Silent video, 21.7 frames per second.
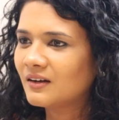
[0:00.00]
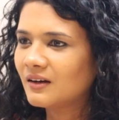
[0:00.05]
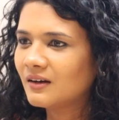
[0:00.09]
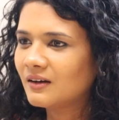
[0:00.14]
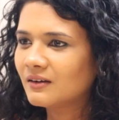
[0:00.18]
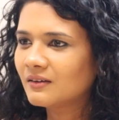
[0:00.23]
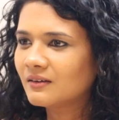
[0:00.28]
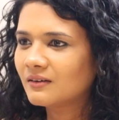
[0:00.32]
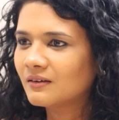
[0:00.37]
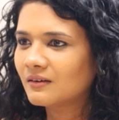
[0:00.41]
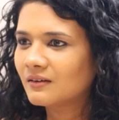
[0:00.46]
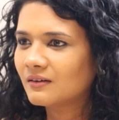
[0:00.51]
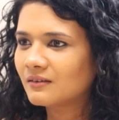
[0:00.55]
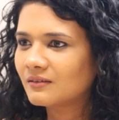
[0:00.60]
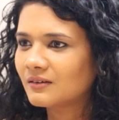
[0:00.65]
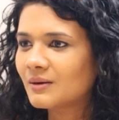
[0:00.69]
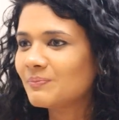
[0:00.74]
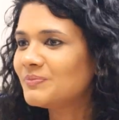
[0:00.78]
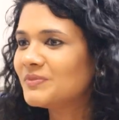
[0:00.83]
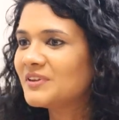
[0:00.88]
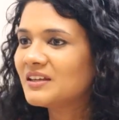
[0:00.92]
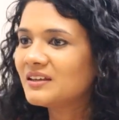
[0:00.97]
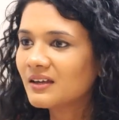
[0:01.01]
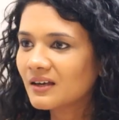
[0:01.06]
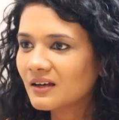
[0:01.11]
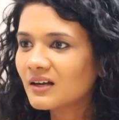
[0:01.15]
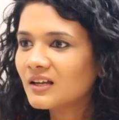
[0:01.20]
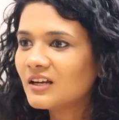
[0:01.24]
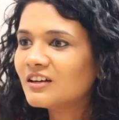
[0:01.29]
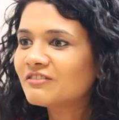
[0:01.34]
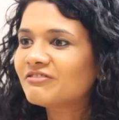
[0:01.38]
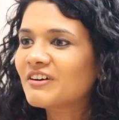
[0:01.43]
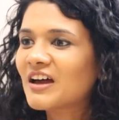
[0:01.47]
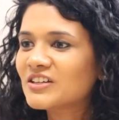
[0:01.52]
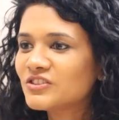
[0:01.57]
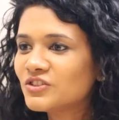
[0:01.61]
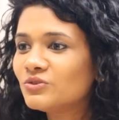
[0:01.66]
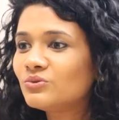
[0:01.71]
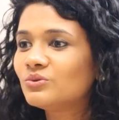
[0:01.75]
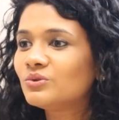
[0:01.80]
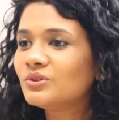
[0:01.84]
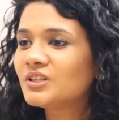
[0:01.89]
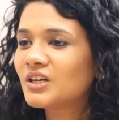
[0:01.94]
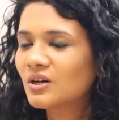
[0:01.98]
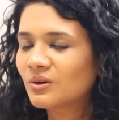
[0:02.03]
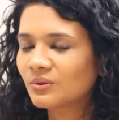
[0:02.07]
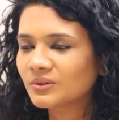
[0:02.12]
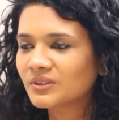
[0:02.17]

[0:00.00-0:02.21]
अलग अपनी ही एक अलग फैशन दुनिया